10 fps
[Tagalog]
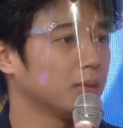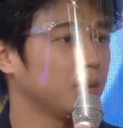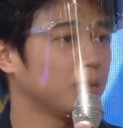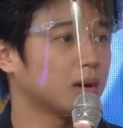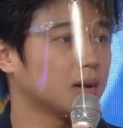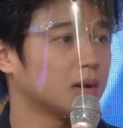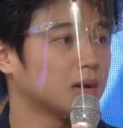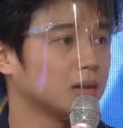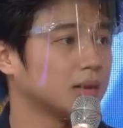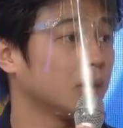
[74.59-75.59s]
may mga
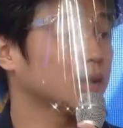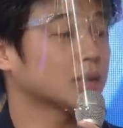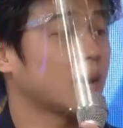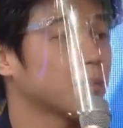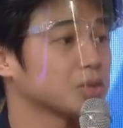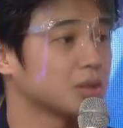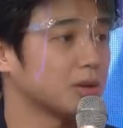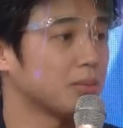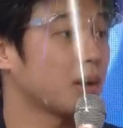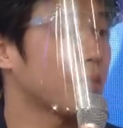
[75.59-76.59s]
hindi ka natapos
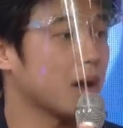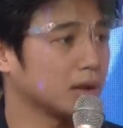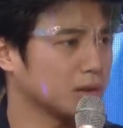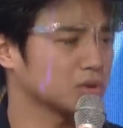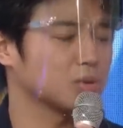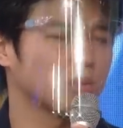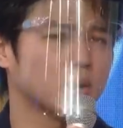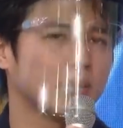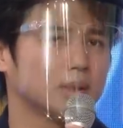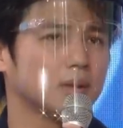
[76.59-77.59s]
na mga bagay na gusto
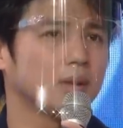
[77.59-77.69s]
mong gawin.